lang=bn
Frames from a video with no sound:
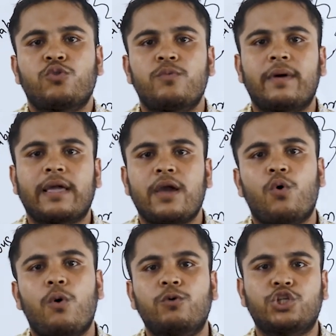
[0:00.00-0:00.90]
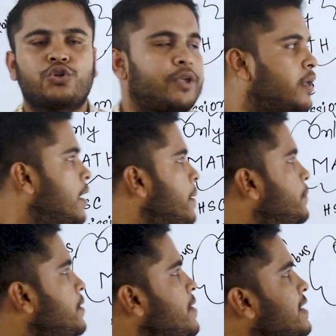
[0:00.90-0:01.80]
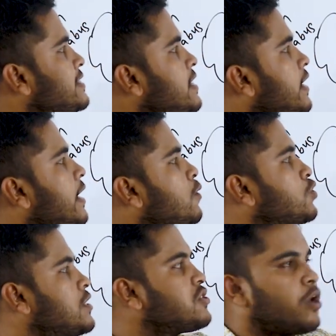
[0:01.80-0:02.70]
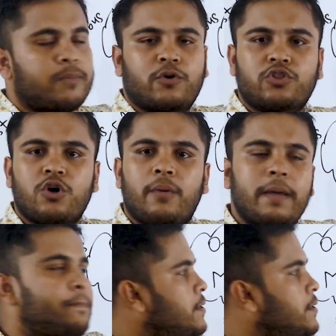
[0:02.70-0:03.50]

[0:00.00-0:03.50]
তোমাকে অবশ্যই প্রিভিয়াস ইয়ারের কোশ্চেন সলভ করতে হবে